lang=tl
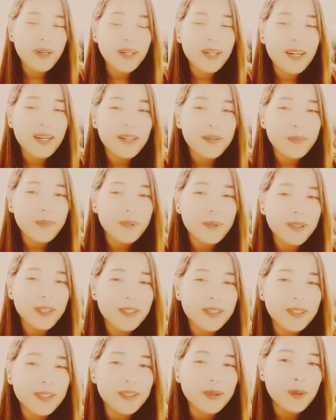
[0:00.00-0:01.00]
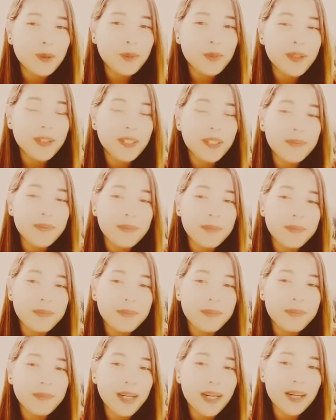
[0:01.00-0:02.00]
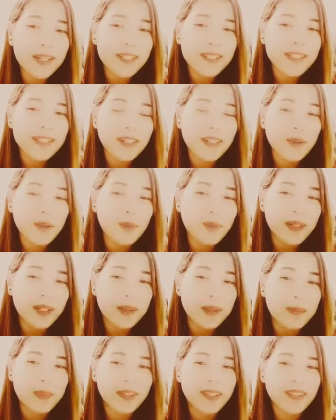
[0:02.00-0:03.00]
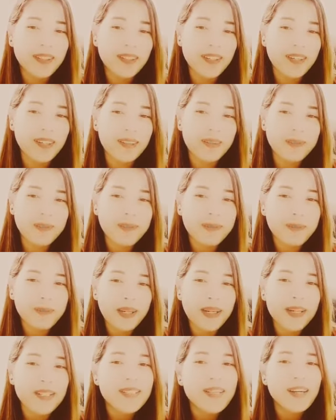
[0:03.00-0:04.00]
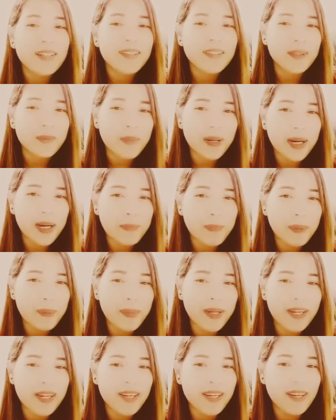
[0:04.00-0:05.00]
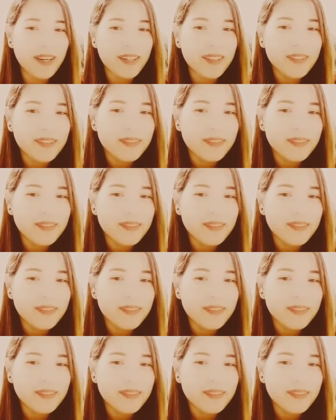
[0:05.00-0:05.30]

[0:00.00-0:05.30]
kailangan po natin to maging malakas tayo, maging matatag para sa ating mga pamilya.